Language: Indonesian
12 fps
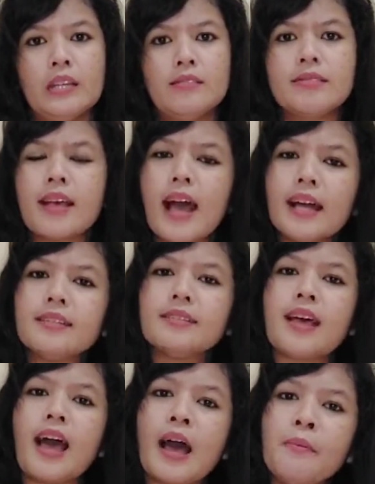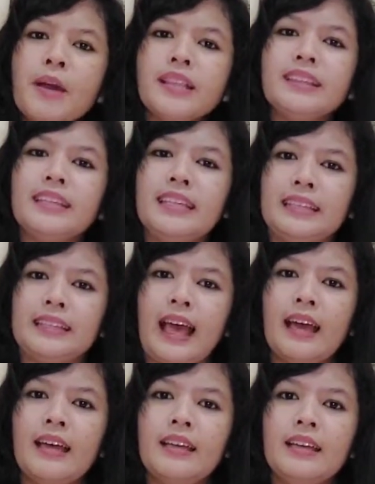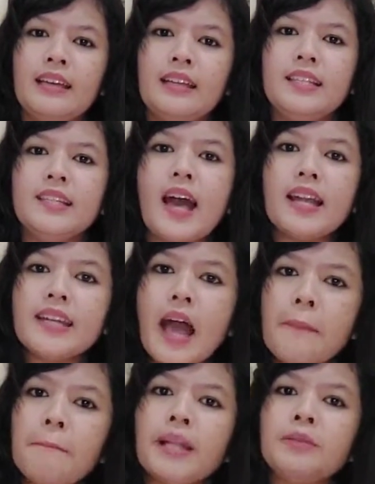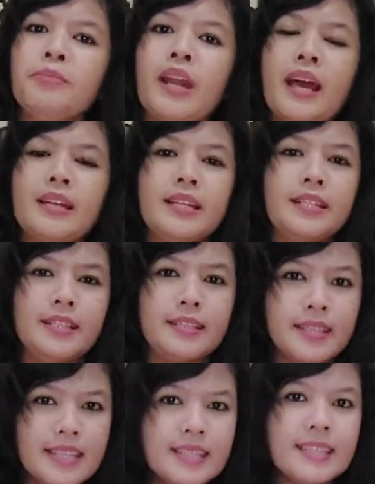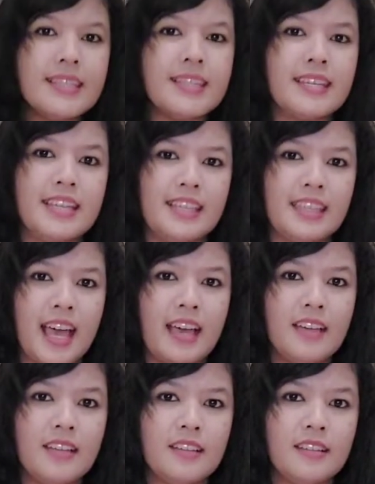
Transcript: saat sahabat kita tidak dapat berada di sisi kita,